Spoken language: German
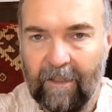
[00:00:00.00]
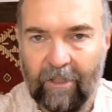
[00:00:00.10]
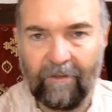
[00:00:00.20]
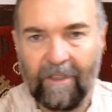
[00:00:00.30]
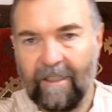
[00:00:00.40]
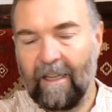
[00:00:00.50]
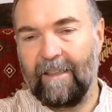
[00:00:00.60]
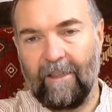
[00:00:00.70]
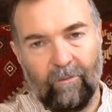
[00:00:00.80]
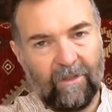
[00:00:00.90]

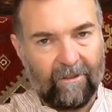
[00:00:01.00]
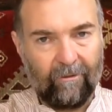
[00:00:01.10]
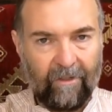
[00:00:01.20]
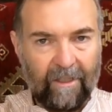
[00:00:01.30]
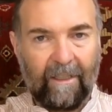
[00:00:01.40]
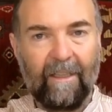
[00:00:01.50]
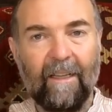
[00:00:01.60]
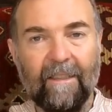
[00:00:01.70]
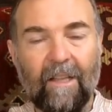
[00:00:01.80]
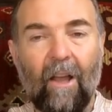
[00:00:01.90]
Geschwindigkeit der Umsetzung viel
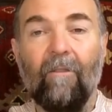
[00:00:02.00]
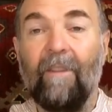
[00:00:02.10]
geringer ist.